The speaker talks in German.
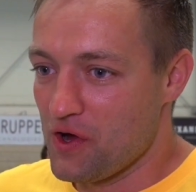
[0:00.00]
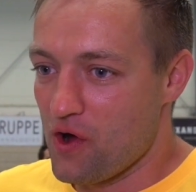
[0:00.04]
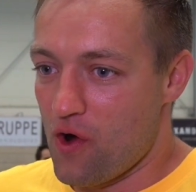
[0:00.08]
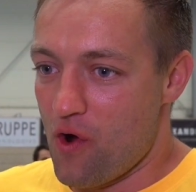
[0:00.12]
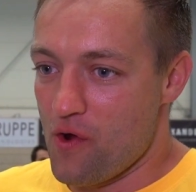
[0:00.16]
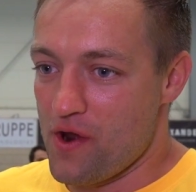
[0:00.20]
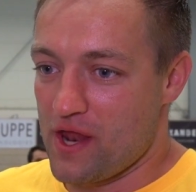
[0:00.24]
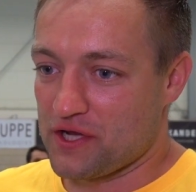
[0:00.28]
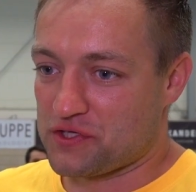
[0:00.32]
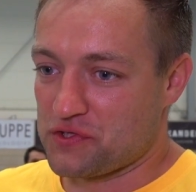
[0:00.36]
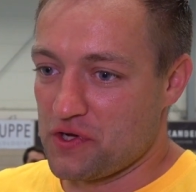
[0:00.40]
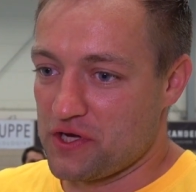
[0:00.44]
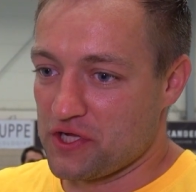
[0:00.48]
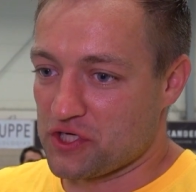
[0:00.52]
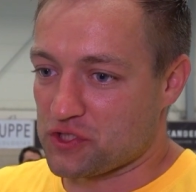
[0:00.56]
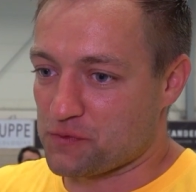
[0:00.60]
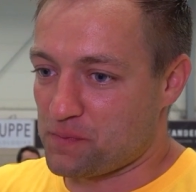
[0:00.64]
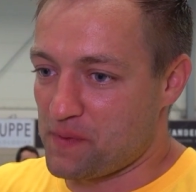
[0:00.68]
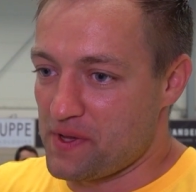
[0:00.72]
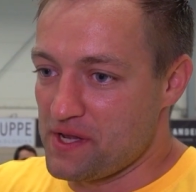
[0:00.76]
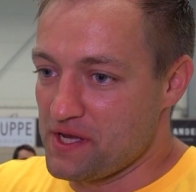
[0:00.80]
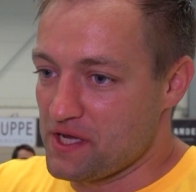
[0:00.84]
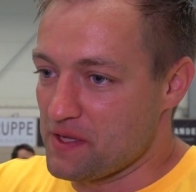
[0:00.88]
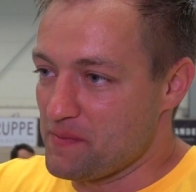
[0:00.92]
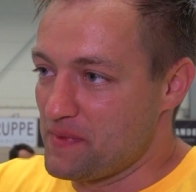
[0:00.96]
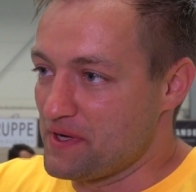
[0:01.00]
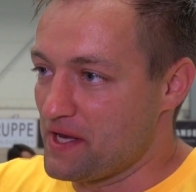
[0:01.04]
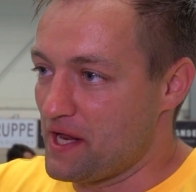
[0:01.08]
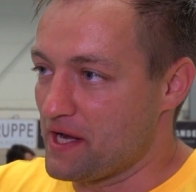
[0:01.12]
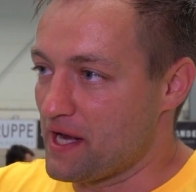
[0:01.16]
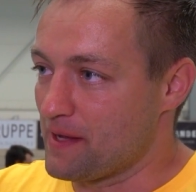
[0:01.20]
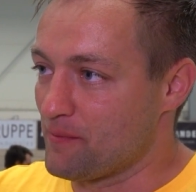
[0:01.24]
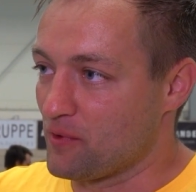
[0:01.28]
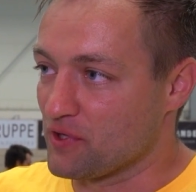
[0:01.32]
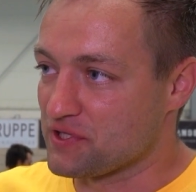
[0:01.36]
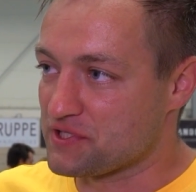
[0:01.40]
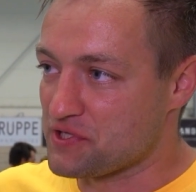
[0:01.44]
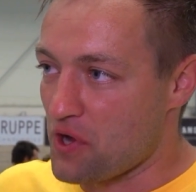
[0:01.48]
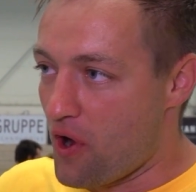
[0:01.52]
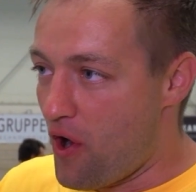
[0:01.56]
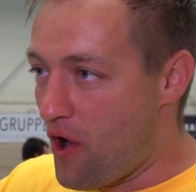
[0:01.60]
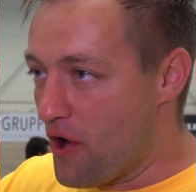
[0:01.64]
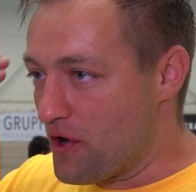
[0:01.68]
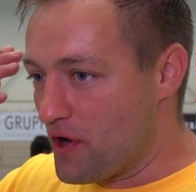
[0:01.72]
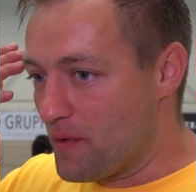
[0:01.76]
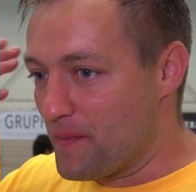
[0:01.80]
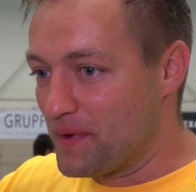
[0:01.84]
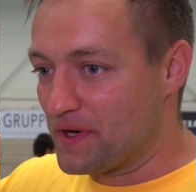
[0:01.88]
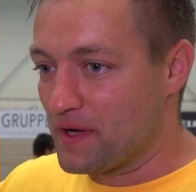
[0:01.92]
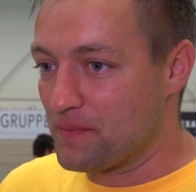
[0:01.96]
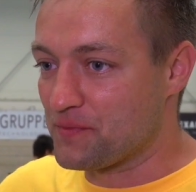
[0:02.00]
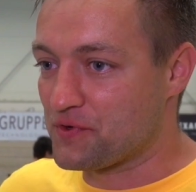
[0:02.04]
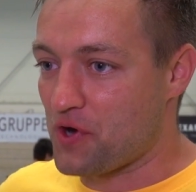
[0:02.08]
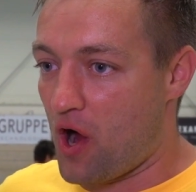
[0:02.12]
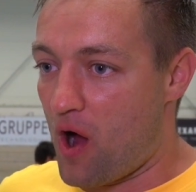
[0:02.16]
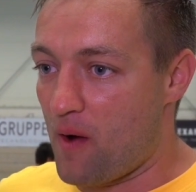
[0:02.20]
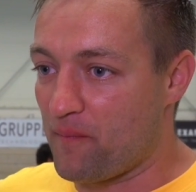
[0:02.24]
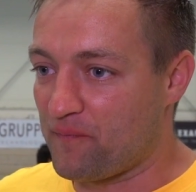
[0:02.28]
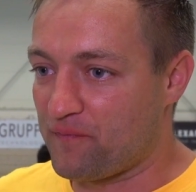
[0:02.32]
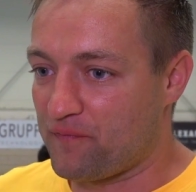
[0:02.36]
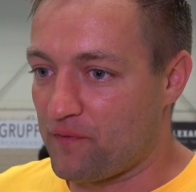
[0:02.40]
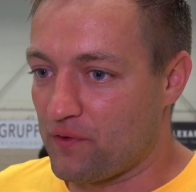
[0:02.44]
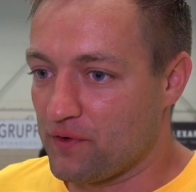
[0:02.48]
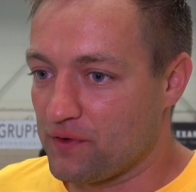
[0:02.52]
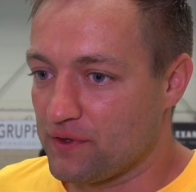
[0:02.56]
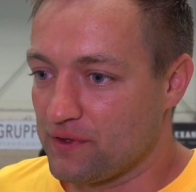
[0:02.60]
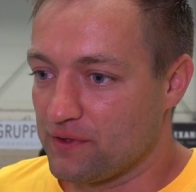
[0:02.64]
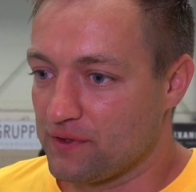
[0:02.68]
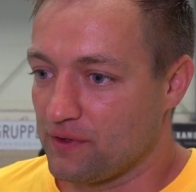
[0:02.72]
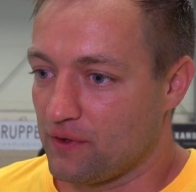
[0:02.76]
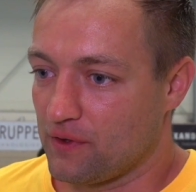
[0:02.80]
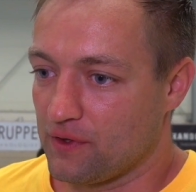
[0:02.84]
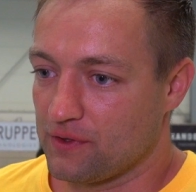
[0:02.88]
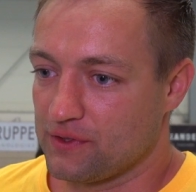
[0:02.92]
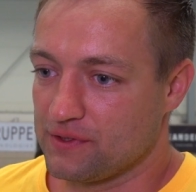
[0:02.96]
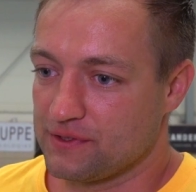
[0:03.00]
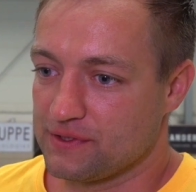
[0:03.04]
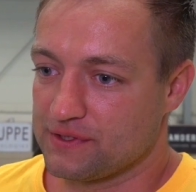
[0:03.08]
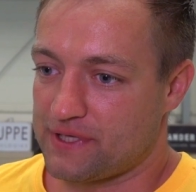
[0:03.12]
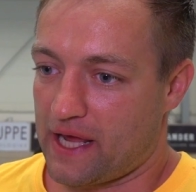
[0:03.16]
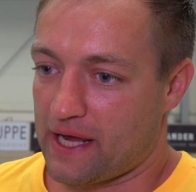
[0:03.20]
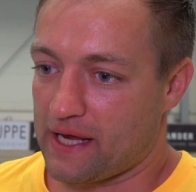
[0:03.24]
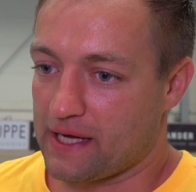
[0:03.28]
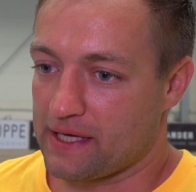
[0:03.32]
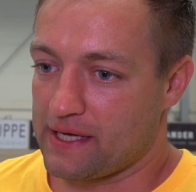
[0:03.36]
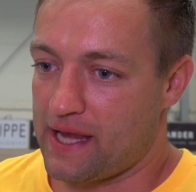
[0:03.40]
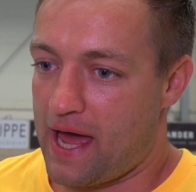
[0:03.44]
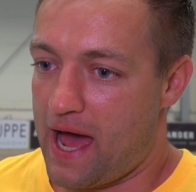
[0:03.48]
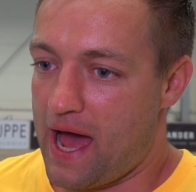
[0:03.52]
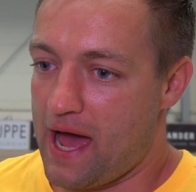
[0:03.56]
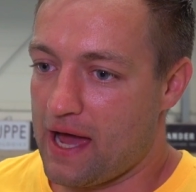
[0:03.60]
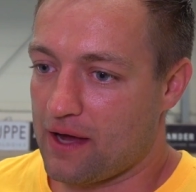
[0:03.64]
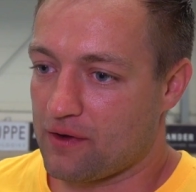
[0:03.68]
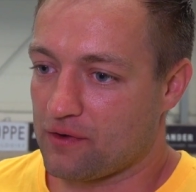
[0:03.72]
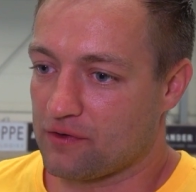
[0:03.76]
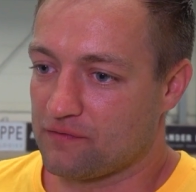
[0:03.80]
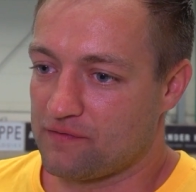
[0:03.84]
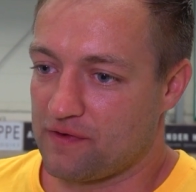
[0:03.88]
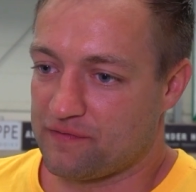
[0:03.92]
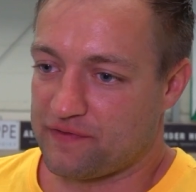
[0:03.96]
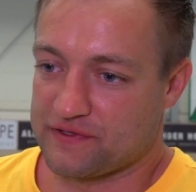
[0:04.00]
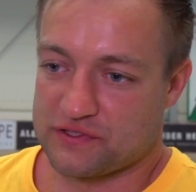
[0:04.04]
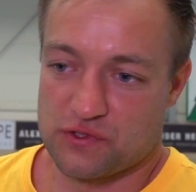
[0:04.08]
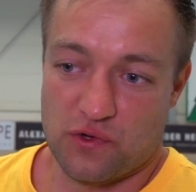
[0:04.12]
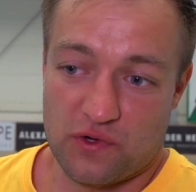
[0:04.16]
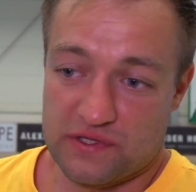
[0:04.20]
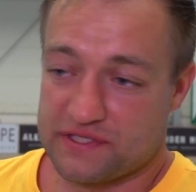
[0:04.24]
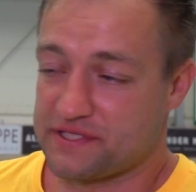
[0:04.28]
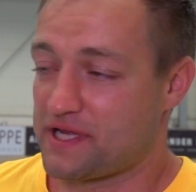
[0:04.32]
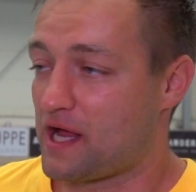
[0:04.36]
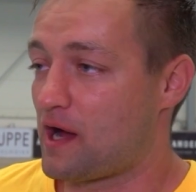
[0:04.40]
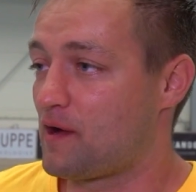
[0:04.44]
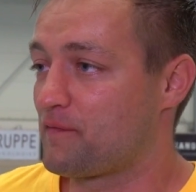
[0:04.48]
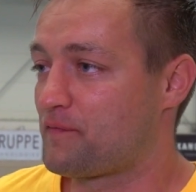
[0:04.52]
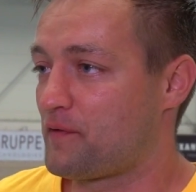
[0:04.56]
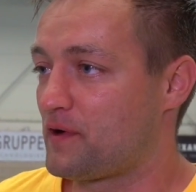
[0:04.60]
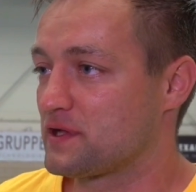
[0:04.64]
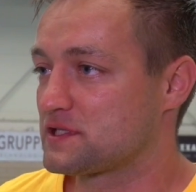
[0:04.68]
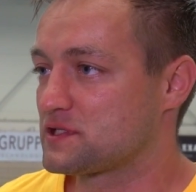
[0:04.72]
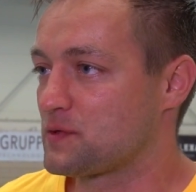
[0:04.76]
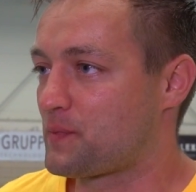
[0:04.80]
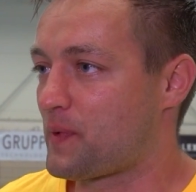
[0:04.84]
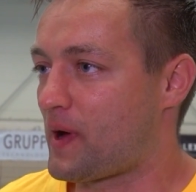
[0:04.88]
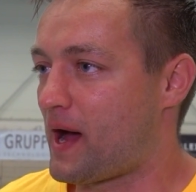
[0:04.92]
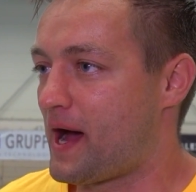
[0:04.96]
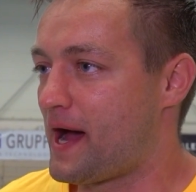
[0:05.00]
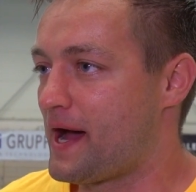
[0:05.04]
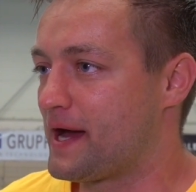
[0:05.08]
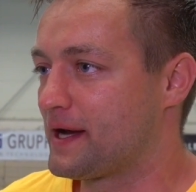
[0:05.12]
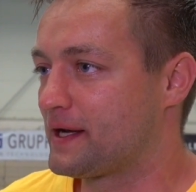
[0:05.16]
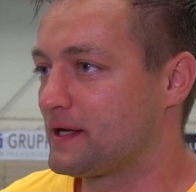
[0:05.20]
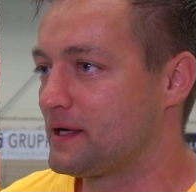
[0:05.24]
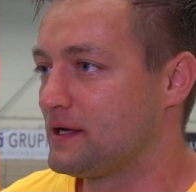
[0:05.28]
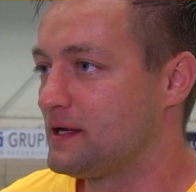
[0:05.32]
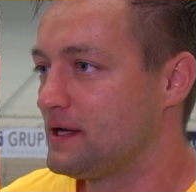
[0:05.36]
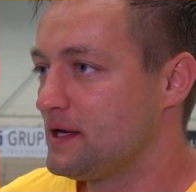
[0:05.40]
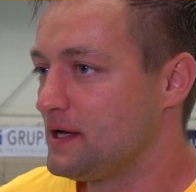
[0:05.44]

Und natürlich spielen die mit ihren Emotionen und mit dem Kopf und, und denken nach. Und wir versuchen sie darauf vorzubereiten.